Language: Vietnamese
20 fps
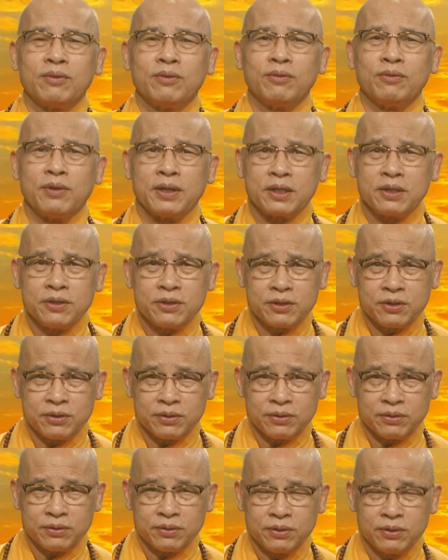và cái
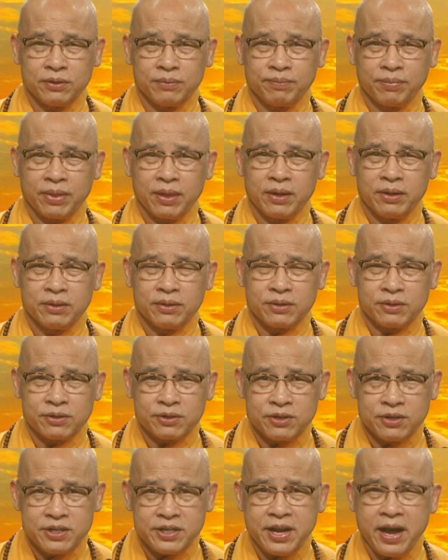sự
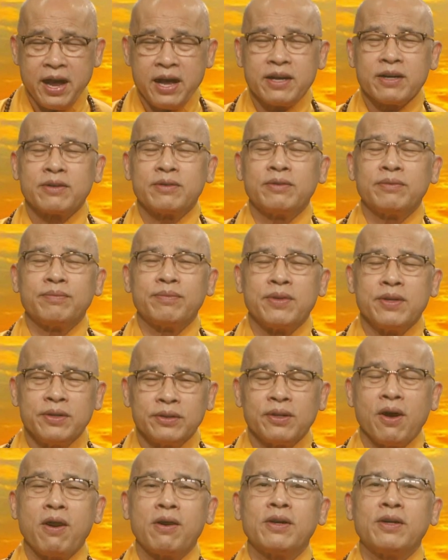tri giác
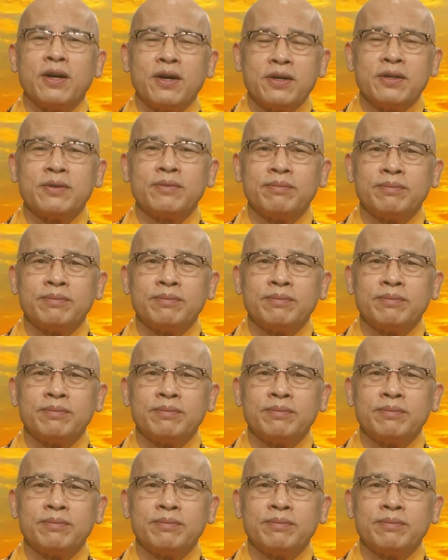như thật ở đây